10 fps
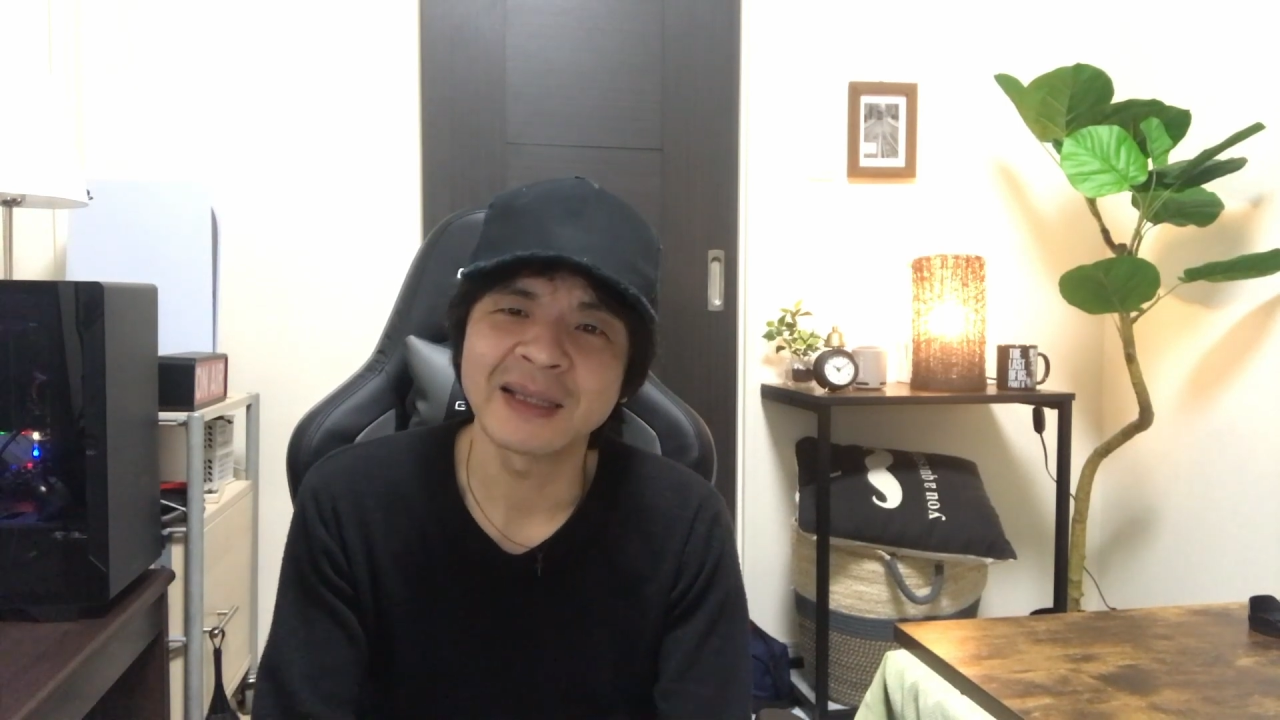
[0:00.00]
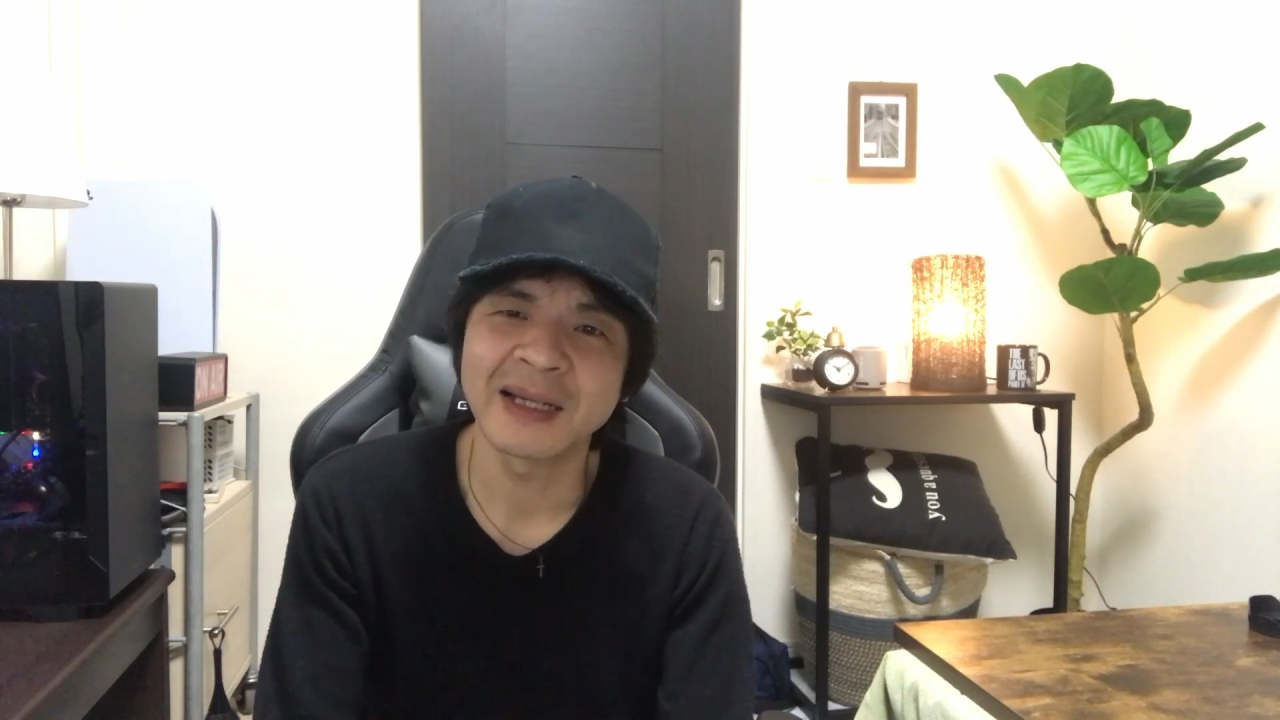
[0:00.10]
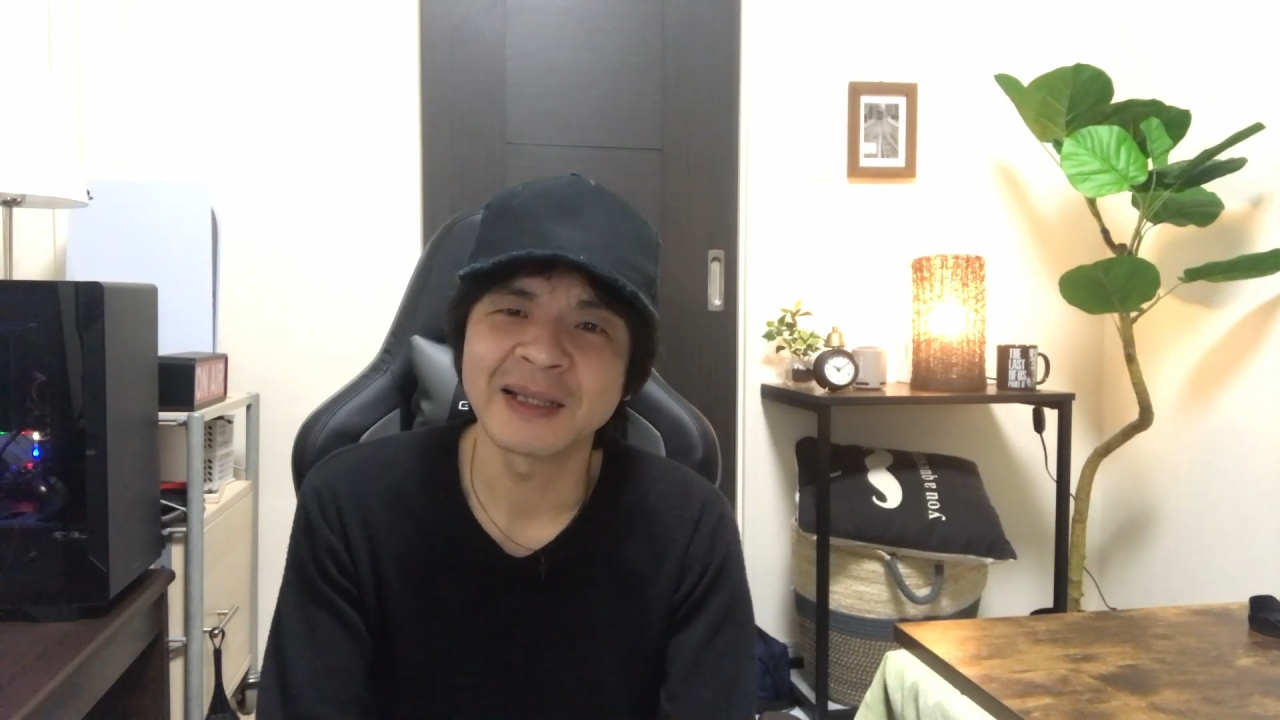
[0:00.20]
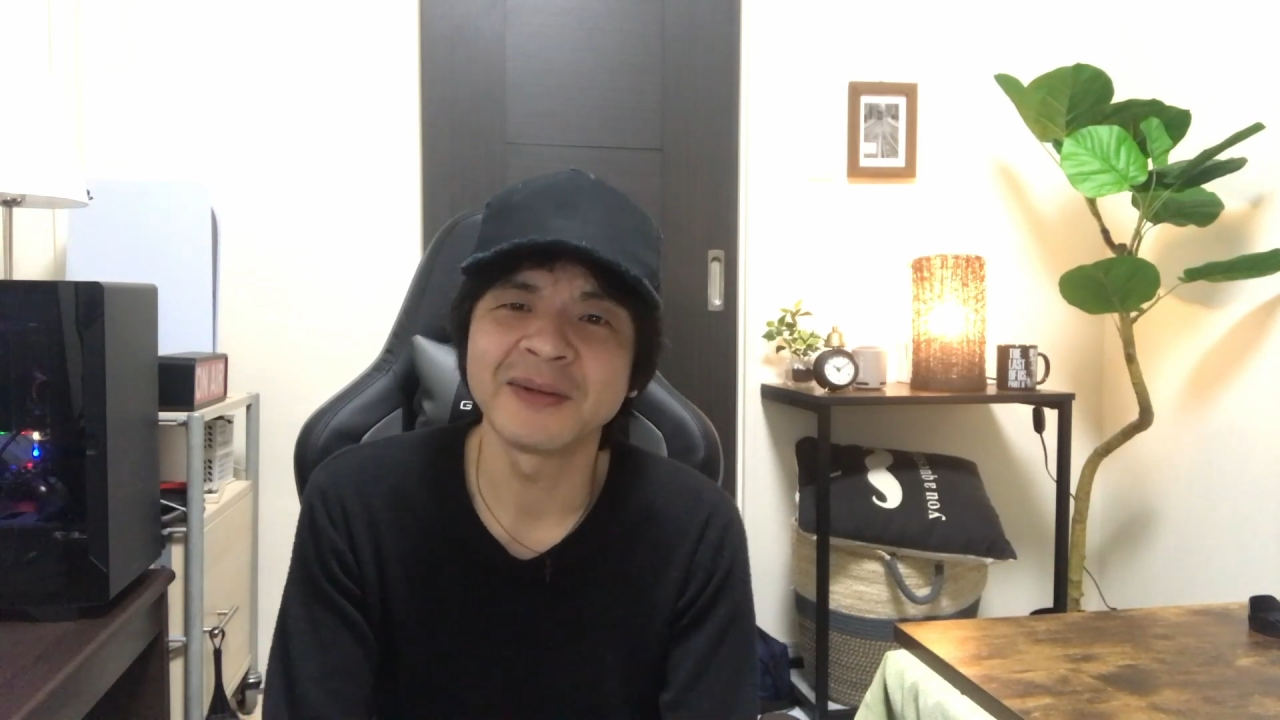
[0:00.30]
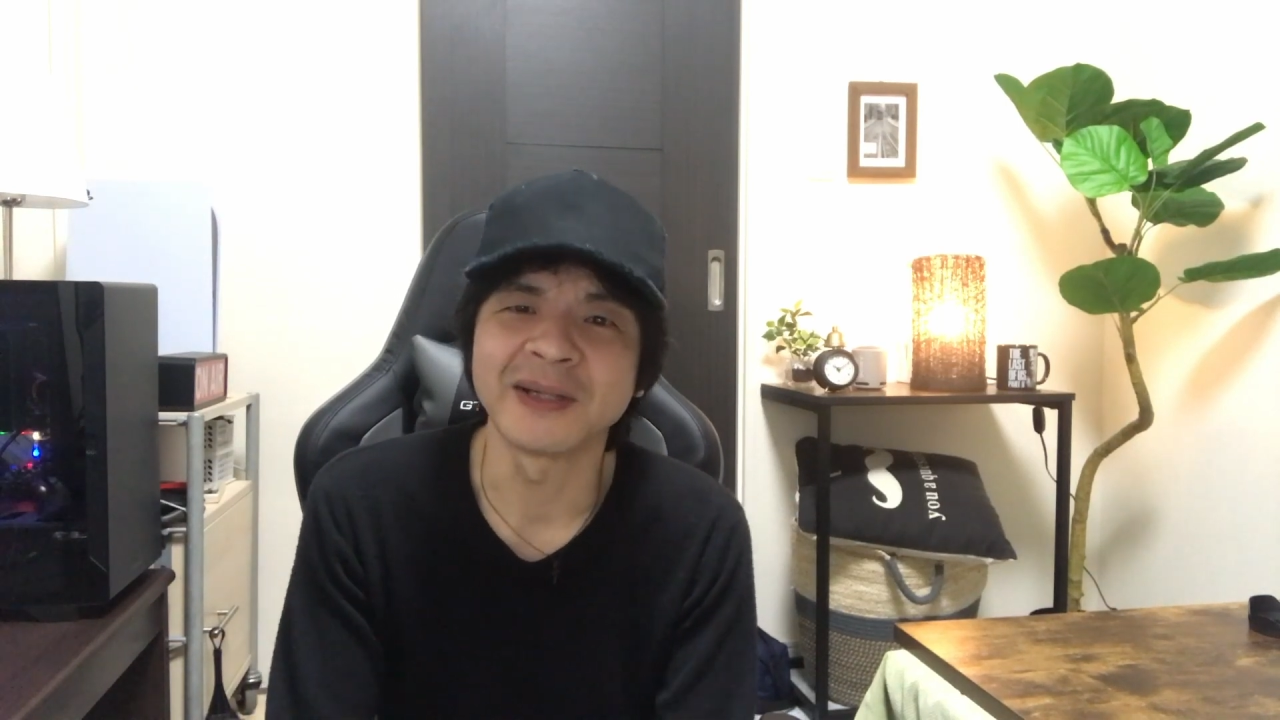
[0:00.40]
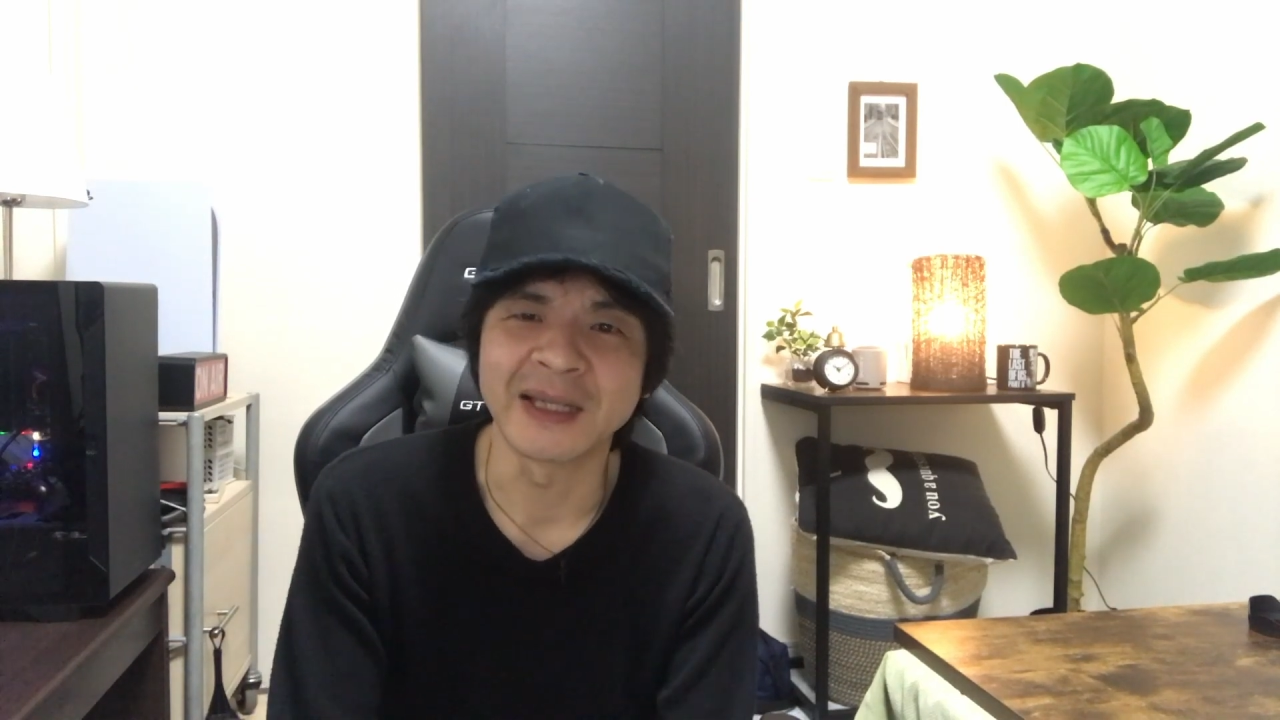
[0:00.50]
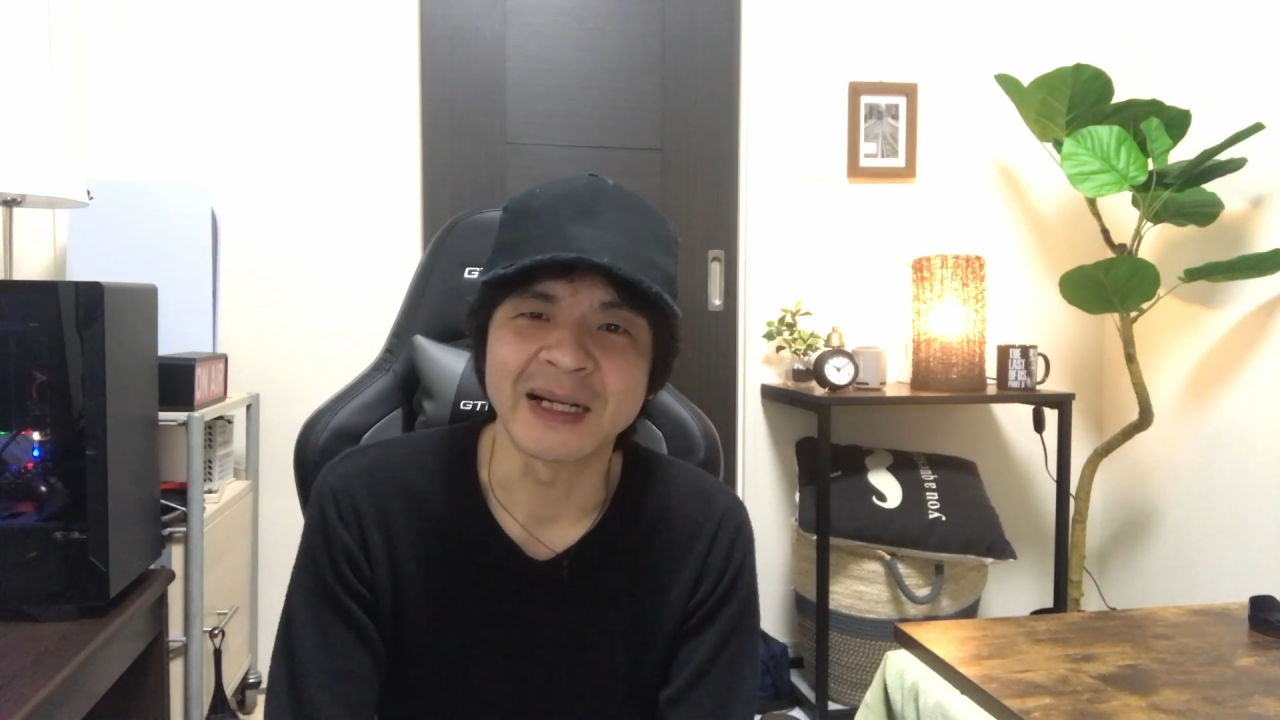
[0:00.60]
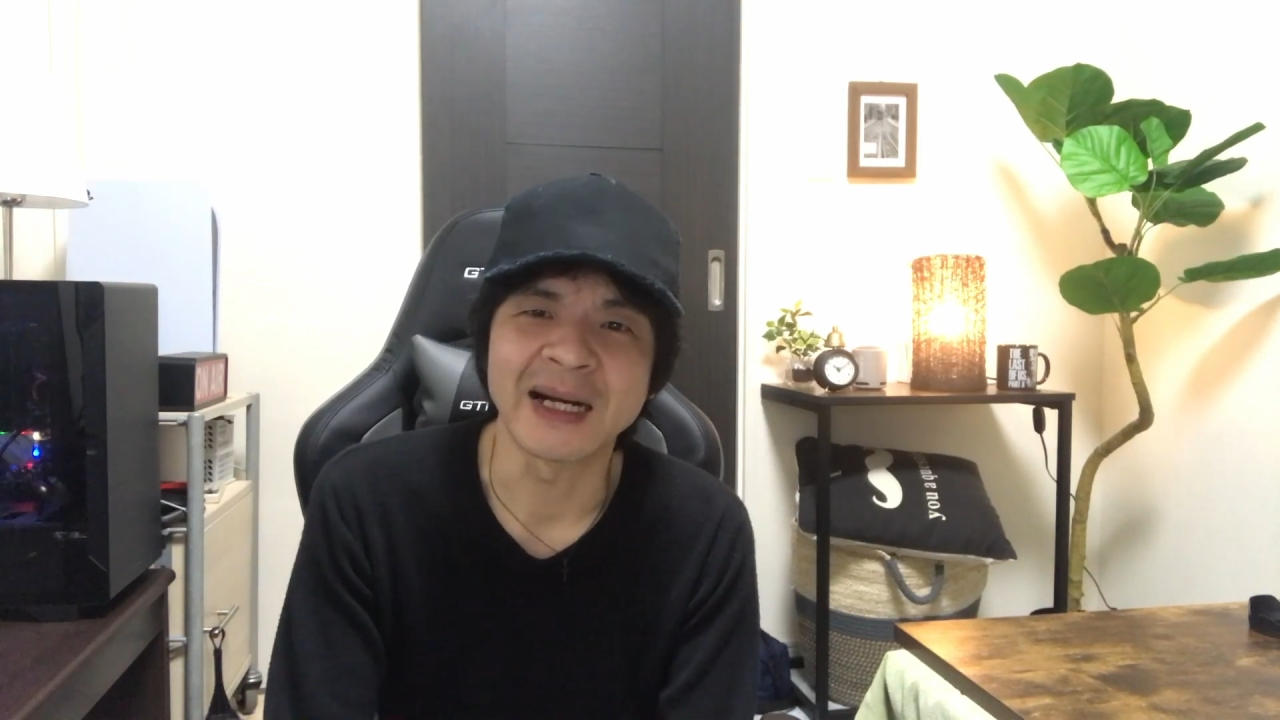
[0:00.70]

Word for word: 単にはね